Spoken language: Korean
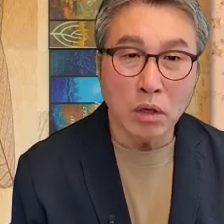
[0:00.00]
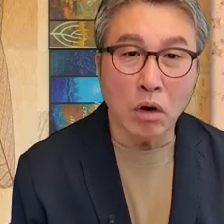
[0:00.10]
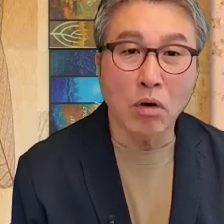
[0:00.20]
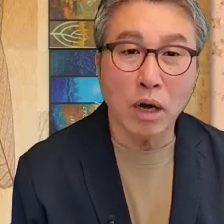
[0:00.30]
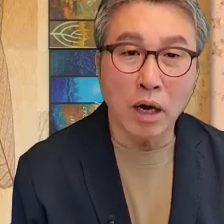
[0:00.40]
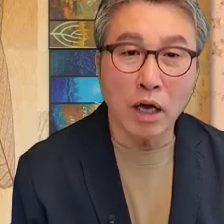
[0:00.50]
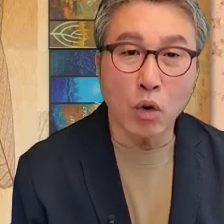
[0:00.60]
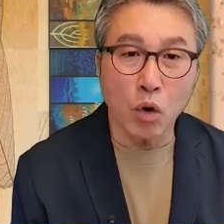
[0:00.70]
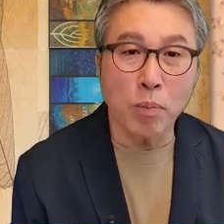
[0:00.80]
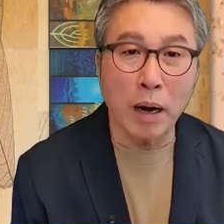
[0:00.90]
건강하게
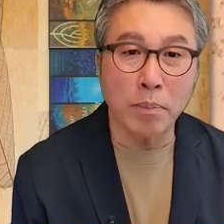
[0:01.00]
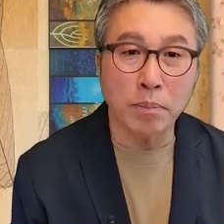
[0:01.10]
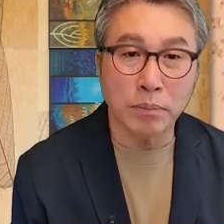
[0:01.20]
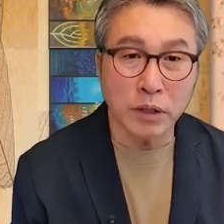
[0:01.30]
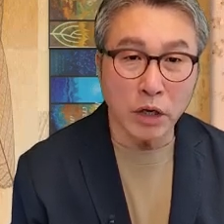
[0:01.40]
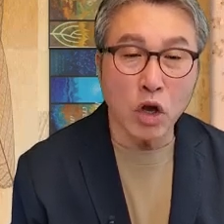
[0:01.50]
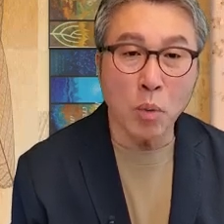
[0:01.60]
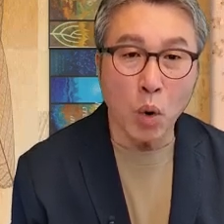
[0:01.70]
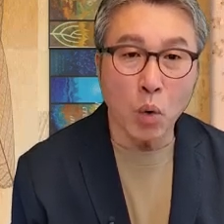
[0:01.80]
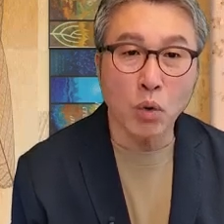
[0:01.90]
꼭 밥 챙겨
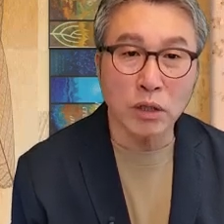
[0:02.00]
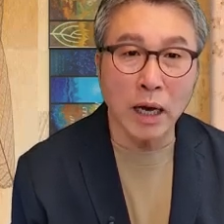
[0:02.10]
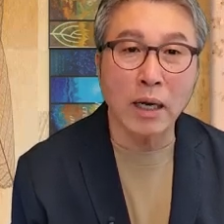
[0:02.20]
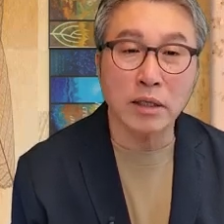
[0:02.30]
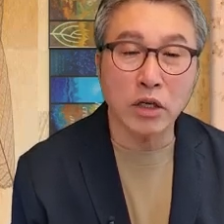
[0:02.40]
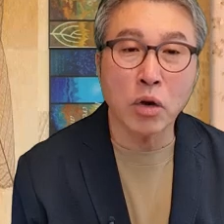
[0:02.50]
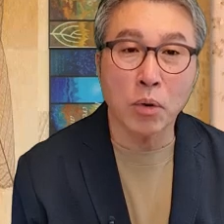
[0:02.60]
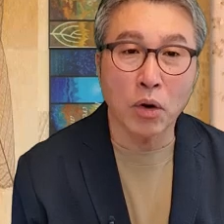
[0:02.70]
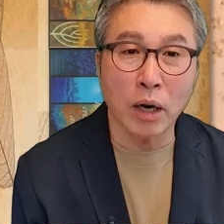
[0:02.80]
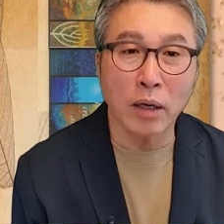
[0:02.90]
먹고 잘 챙겨
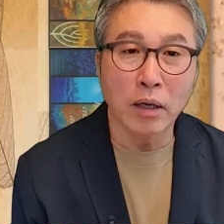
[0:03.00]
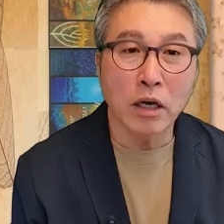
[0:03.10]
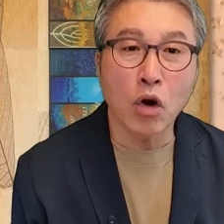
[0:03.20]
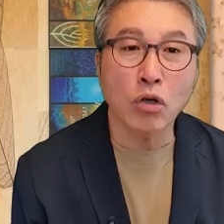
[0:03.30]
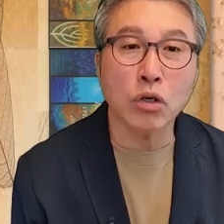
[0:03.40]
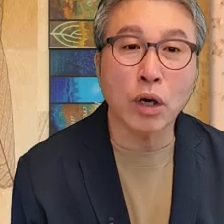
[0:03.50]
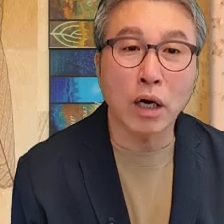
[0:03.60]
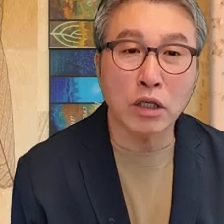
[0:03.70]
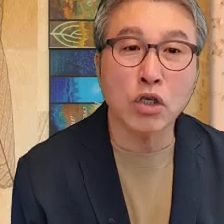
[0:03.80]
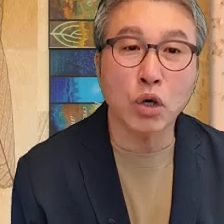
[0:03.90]
먹어라. 그게
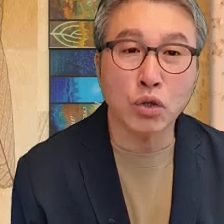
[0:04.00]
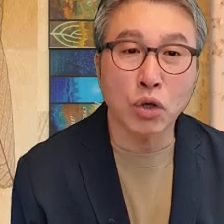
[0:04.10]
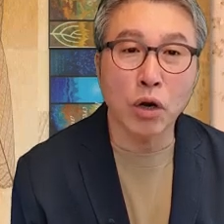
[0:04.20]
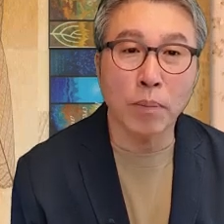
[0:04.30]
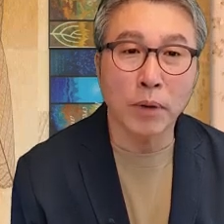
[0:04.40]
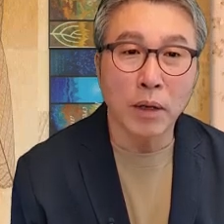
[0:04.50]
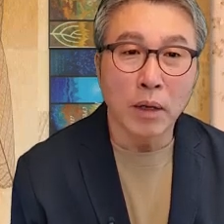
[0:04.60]
걱정하시는 것처럼